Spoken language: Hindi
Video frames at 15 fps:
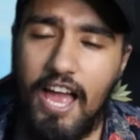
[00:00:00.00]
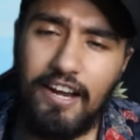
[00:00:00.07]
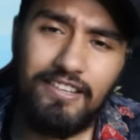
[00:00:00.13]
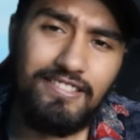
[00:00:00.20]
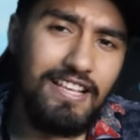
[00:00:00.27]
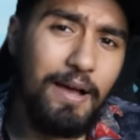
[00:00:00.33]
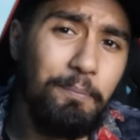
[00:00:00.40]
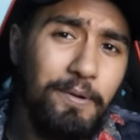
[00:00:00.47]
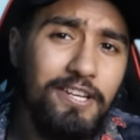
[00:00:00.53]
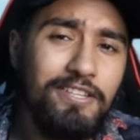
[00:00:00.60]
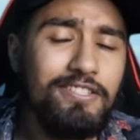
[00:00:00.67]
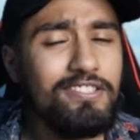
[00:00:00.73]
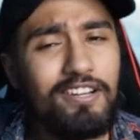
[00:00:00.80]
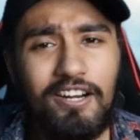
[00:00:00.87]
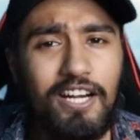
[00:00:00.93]
एंड इस ऐप पर
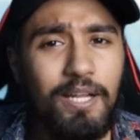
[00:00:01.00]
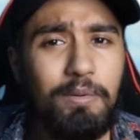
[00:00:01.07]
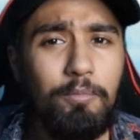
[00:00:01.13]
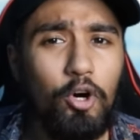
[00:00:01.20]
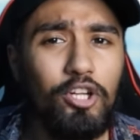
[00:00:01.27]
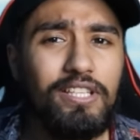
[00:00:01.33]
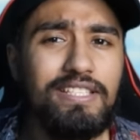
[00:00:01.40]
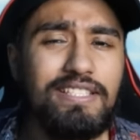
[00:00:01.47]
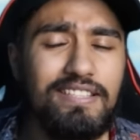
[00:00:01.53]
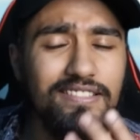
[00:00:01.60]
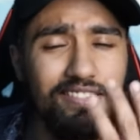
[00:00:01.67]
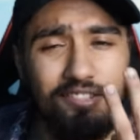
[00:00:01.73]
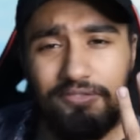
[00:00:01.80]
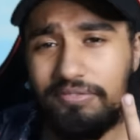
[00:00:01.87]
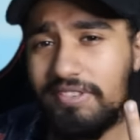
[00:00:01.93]
रजिस्टर करना भी बहुत ईजी है
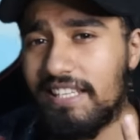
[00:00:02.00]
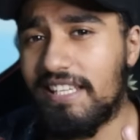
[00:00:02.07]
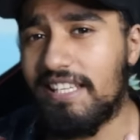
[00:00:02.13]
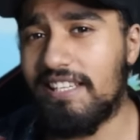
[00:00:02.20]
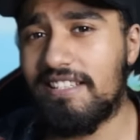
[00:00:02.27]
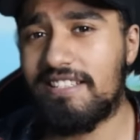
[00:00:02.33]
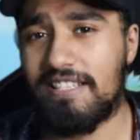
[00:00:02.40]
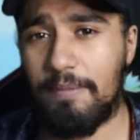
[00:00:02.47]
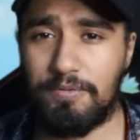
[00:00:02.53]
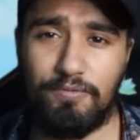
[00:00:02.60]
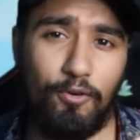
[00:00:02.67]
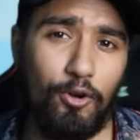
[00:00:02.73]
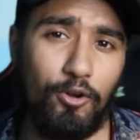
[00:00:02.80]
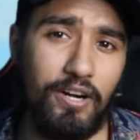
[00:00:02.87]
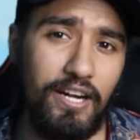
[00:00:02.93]
सिर्फ तीन स्टेप्स
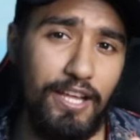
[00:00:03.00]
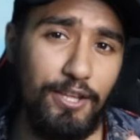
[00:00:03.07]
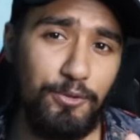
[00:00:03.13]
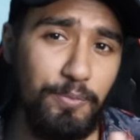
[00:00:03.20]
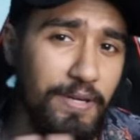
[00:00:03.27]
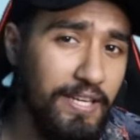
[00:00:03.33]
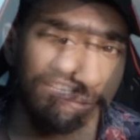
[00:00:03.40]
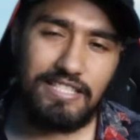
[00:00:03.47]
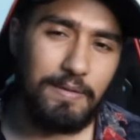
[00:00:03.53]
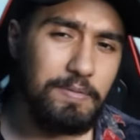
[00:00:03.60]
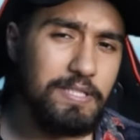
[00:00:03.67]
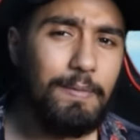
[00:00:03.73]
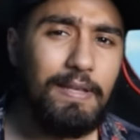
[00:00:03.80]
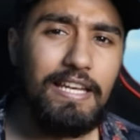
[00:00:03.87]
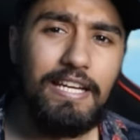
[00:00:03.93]
फॉलो करने हैं तुम्हें
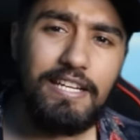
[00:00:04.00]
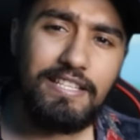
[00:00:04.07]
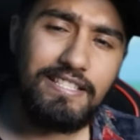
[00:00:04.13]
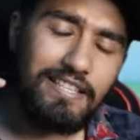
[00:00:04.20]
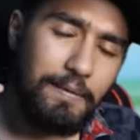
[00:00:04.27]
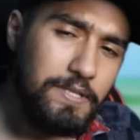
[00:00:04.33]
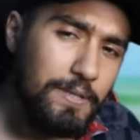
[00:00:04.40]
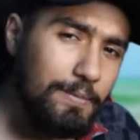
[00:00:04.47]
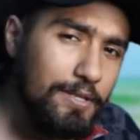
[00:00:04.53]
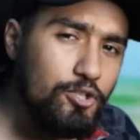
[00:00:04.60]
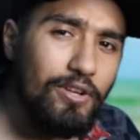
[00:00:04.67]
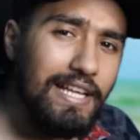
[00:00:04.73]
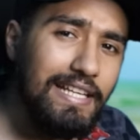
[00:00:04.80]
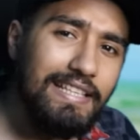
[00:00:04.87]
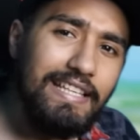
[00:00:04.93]
सबसे पहले डिस्क्रिप्शन में जो
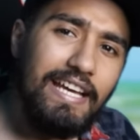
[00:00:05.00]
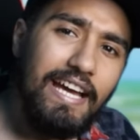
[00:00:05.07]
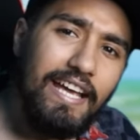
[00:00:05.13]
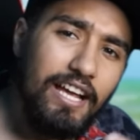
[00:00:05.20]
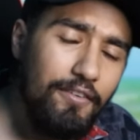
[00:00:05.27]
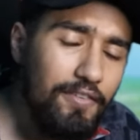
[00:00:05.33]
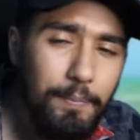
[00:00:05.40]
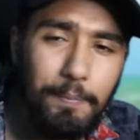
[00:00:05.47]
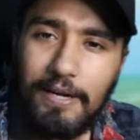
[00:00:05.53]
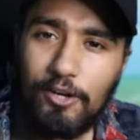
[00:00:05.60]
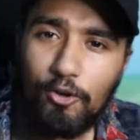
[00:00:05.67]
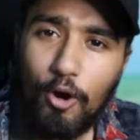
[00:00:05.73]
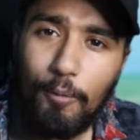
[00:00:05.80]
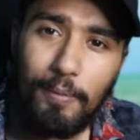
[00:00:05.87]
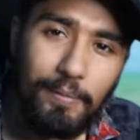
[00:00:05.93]
लिंक दिया है या फिर
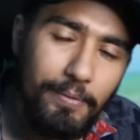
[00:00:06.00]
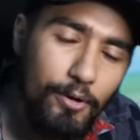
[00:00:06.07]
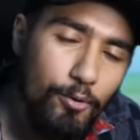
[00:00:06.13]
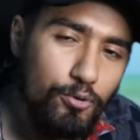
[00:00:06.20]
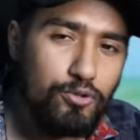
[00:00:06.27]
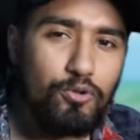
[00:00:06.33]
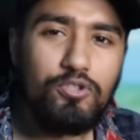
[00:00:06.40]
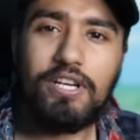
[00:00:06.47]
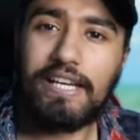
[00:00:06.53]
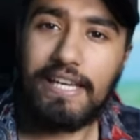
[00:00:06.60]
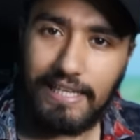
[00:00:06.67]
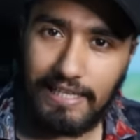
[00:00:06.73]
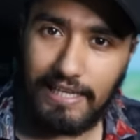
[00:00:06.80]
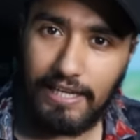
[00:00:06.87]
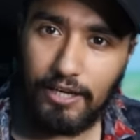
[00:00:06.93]
पेंट कॉमेंट पे उसको जाके
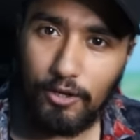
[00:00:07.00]
क्लिक